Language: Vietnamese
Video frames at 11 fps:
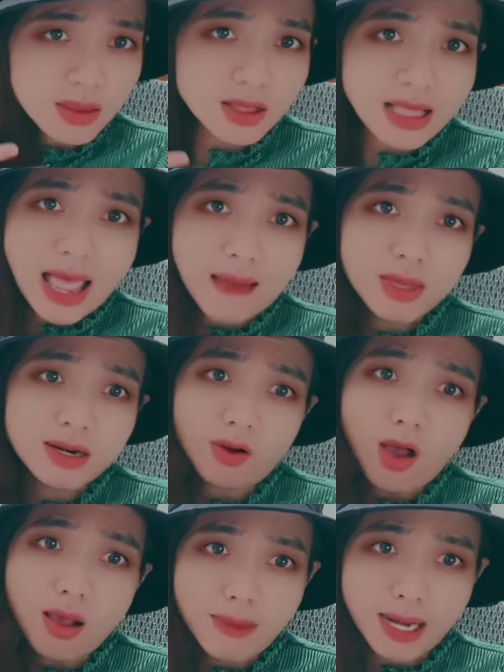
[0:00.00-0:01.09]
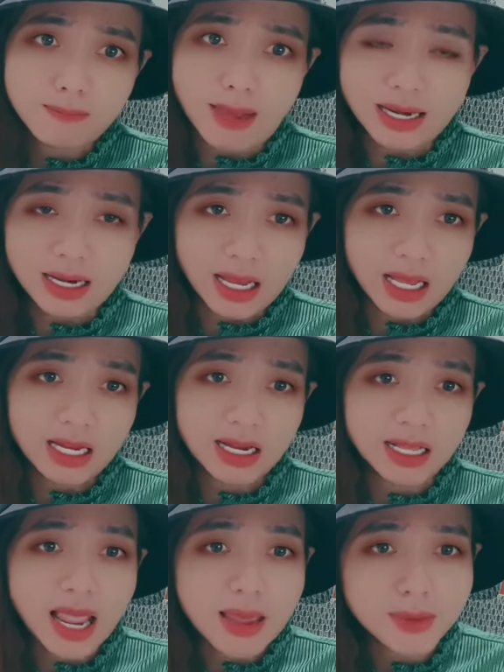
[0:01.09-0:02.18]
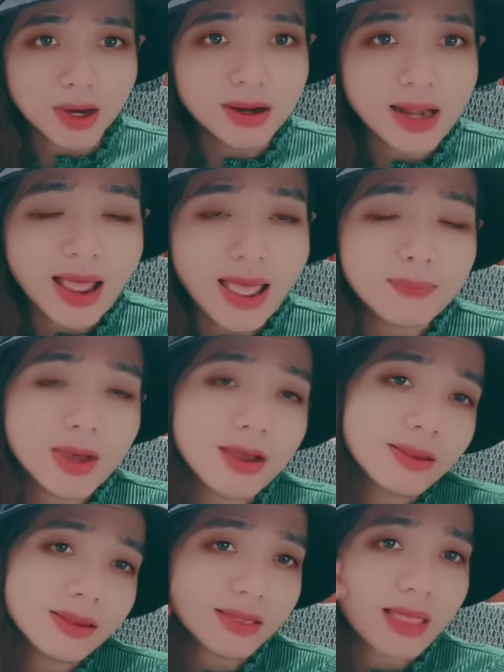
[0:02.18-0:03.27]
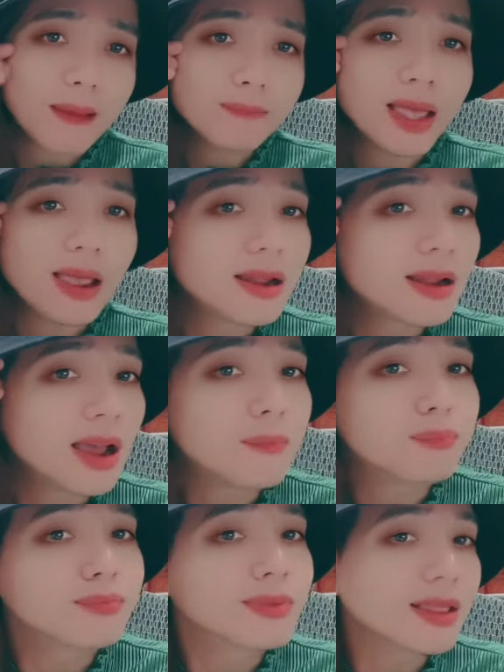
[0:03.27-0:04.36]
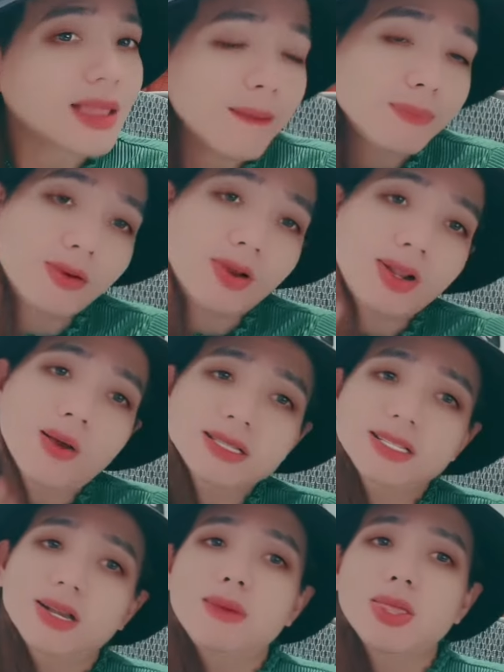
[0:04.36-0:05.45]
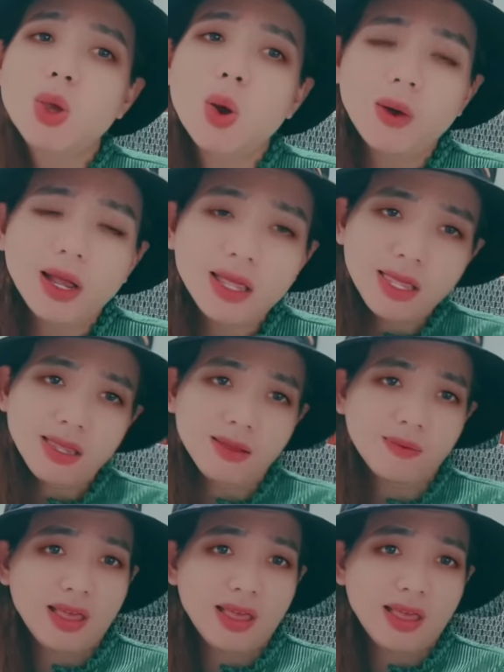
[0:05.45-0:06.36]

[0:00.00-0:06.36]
chứ làm như là có mình bán ra rồi thêm nữa là em nói cho chị tám nghe nè chị tám đừng có nói cái sự mà vô ý